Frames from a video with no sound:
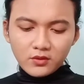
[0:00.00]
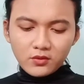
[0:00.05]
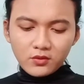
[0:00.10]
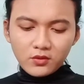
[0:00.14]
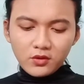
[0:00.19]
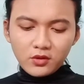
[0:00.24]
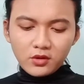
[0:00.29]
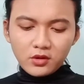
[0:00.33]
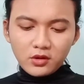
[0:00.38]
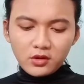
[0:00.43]

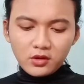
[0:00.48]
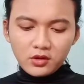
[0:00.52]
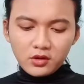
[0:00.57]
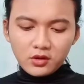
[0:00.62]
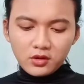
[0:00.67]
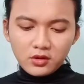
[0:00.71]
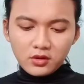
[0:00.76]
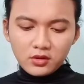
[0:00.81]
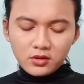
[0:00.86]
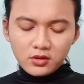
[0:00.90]

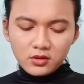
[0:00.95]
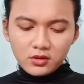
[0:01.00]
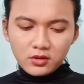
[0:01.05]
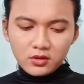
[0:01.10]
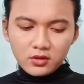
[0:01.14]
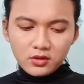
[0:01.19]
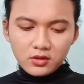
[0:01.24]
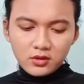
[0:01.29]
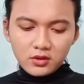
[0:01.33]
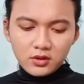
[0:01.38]
Oh.
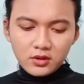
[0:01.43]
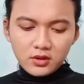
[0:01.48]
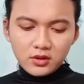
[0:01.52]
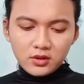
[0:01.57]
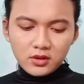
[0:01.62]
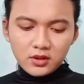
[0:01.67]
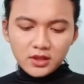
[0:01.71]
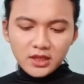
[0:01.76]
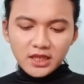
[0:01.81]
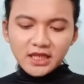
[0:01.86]

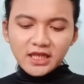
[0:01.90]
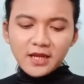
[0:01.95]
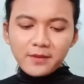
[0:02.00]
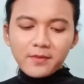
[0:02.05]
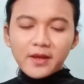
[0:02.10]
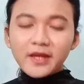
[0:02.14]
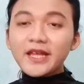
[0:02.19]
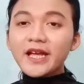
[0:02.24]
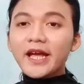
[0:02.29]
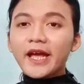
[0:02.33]
Ini
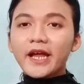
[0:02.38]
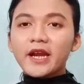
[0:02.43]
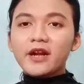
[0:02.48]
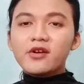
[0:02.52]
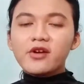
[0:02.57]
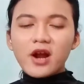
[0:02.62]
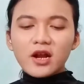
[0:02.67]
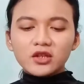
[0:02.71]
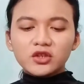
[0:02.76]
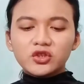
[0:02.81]
temanya kayak
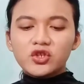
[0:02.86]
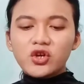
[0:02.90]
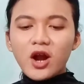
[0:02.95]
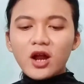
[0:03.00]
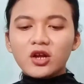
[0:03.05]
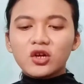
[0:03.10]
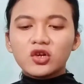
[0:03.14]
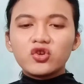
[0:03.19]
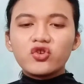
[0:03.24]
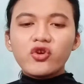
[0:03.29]
drak
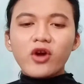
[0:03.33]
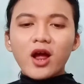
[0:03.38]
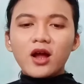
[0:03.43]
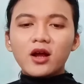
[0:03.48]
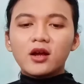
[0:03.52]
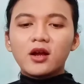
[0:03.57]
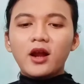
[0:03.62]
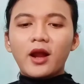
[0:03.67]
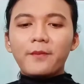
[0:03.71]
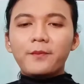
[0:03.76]
drak drak
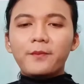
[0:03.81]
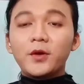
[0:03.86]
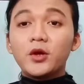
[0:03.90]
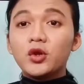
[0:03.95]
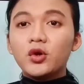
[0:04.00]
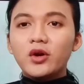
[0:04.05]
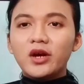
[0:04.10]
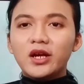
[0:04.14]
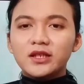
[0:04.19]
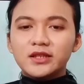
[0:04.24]
gelap
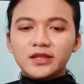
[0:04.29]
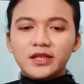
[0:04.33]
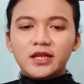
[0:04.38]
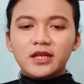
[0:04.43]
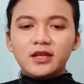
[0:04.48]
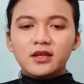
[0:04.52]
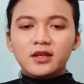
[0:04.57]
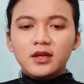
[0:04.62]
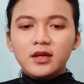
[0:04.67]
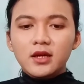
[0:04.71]
gitu nggak sih?
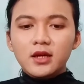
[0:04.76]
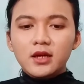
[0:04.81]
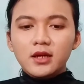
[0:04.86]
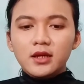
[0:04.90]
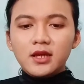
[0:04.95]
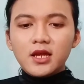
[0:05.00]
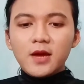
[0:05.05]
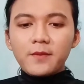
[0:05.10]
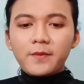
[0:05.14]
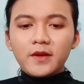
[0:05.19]

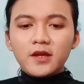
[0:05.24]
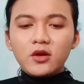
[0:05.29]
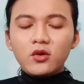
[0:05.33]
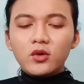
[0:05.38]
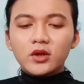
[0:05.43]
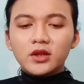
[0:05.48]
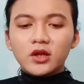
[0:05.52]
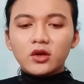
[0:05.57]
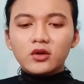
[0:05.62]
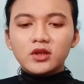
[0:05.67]
Ini HP-nya
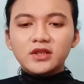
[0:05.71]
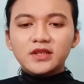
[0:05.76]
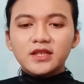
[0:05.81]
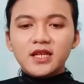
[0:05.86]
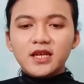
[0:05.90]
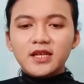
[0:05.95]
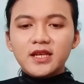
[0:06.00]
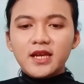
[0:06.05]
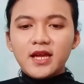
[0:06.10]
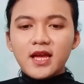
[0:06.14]
gue taruh di
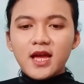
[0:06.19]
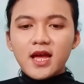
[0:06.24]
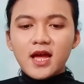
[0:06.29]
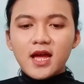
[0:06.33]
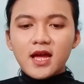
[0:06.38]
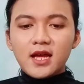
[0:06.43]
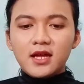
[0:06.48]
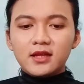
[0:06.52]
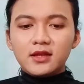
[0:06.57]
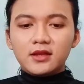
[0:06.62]
sini aja ya.
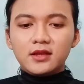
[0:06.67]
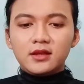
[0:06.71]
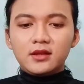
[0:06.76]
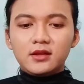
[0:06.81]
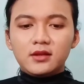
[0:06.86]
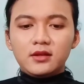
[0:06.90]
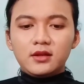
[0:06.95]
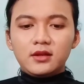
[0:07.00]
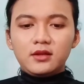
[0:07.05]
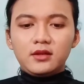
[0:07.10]

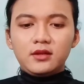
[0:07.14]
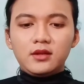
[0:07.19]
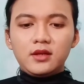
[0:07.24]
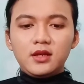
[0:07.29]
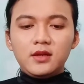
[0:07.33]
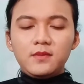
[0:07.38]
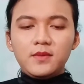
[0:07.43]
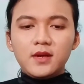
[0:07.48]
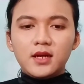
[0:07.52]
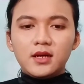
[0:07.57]

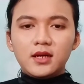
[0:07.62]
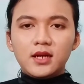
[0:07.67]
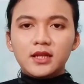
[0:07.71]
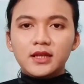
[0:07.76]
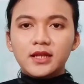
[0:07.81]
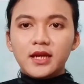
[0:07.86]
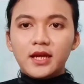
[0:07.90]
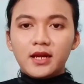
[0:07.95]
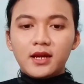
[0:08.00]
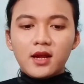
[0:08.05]
Jadi biar
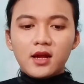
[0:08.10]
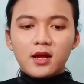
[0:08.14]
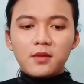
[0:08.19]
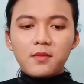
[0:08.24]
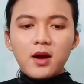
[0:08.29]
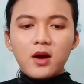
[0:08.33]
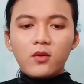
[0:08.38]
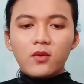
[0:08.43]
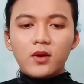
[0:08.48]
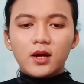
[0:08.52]
ngeliatnya enak ke
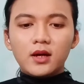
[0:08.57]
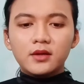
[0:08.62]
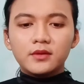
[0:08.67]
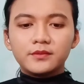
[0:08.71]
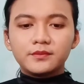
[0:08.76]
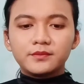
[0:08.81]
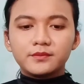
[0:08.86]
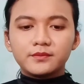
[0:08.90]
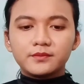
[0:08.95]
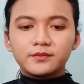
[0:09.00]
bawah.
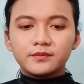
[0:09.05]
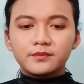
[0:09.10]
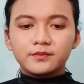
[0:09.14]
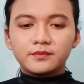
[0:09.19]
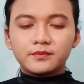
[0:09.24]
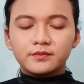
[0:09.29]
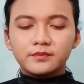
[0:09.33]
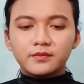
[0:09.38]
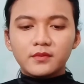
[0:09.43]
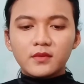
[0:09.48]

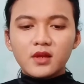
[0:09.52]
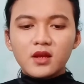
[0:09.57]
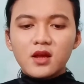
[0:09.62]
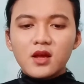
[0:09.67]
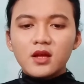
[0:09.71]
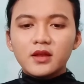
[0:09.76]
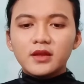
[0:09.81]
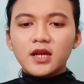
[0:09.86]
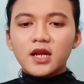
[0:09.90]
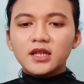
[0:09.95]

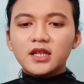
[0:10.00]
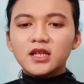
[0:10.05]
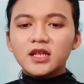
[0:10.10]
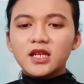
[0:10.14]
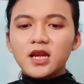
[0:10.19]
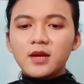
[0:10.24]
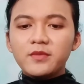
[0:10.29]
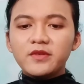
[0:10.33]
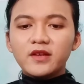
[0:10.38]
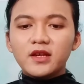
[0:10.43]
Ternyata
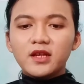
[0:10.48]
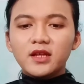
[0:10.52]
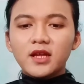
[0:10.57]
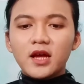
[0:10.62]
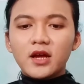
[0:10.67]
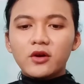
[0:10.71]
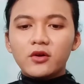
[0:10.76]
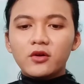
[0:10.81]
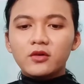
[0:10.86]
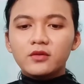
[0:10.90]
tidak bisa
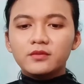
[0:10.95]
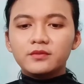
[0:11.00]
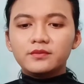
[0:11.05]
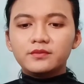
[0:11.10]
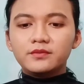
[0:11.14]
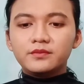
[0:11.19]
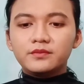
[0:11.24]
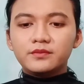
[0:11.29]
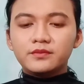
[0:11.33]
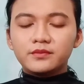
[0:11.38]
ditaruh.
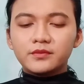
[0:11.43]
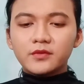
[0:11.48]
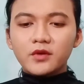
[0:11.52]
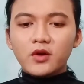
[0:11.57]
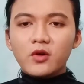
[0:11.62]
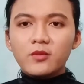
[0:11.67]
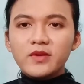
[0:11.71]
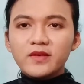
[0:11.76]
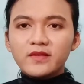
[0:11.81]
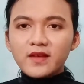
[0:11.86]

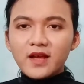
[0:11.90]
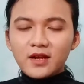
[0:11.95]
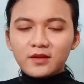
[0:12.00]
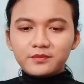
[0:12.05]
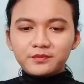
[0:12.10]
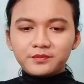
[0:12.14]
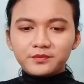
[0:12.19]
Oh bisa.